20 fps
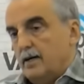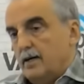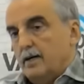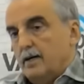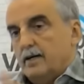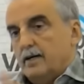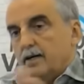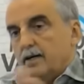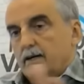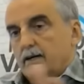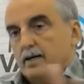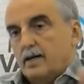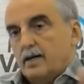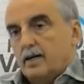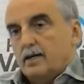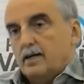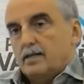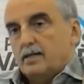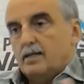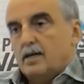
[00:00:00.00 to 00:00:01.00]
Entonces,
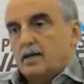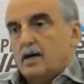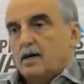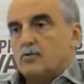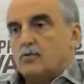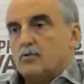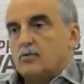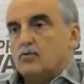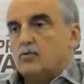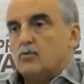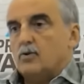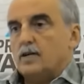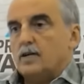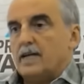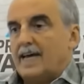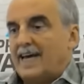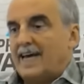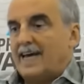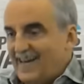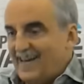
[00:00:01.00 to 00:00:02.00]
la
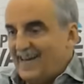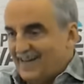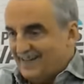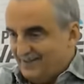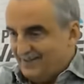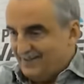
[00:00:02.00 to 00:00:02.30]
evaluación que